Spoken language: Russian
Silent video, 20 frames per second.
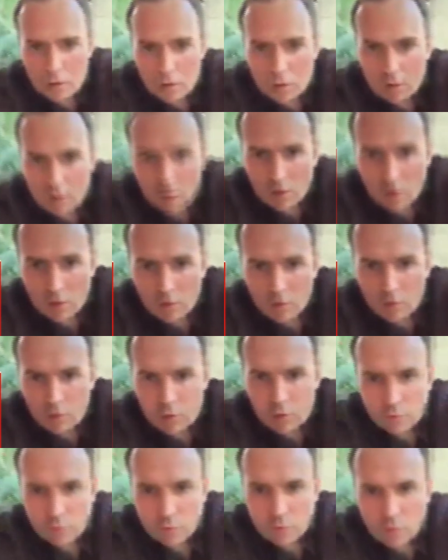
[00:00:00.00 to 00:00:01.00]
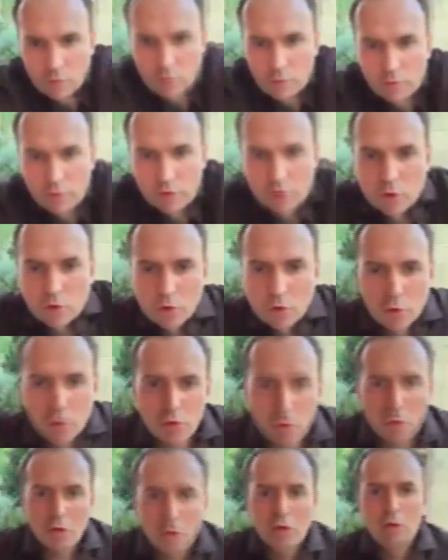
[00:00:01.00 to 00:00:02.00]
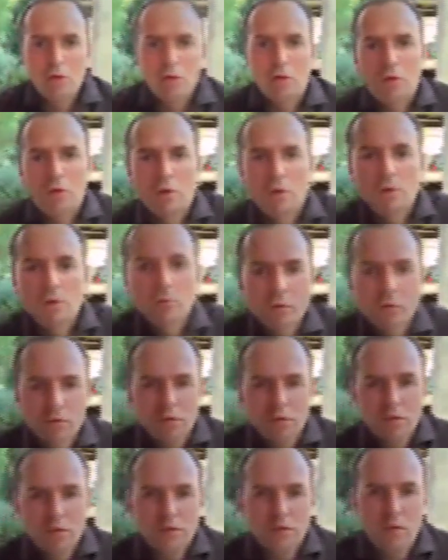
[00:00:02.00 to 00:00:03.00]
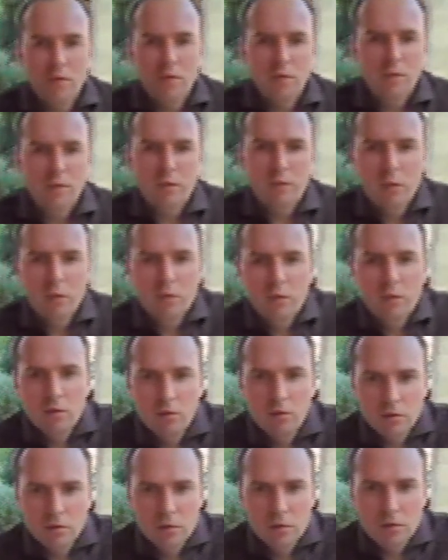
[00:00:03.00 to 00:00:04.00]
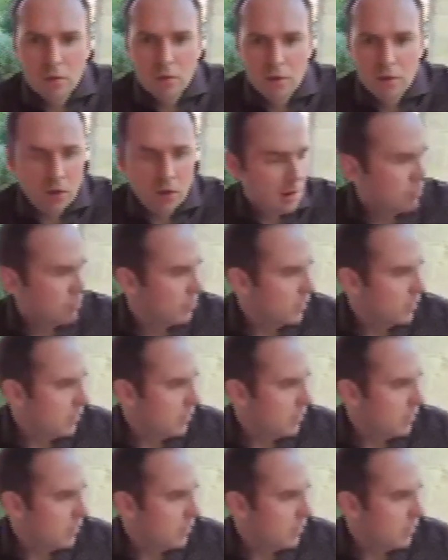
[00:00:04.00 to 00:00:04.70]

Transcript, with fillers: А, очень много пишут мне в социальные сети, в Инстаграм,